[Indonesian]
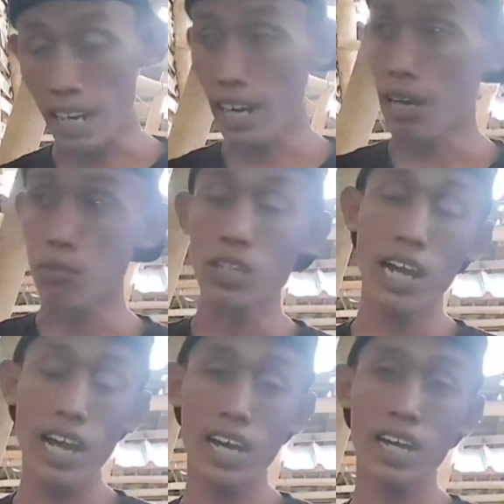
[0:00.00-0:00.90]

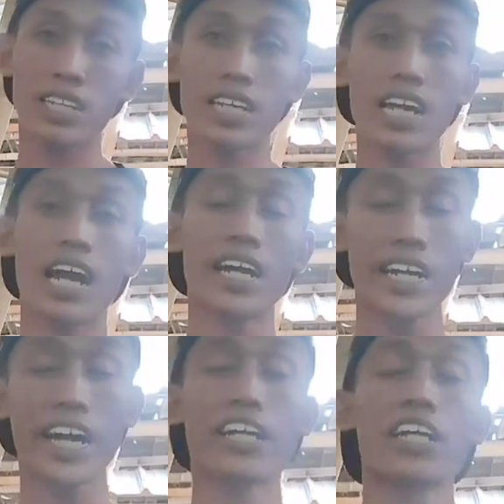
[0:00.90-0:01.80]
alhamdulillah ketika lahir
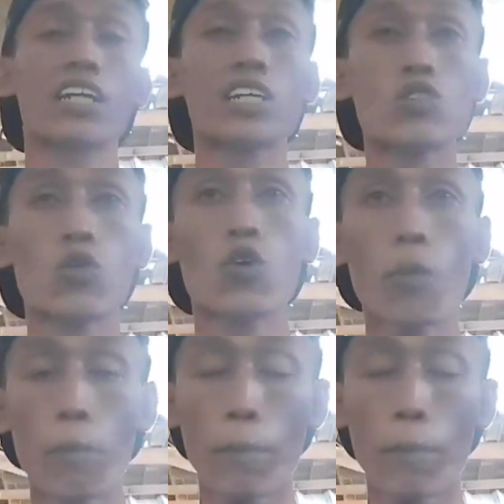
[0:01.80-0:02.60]
energi cukup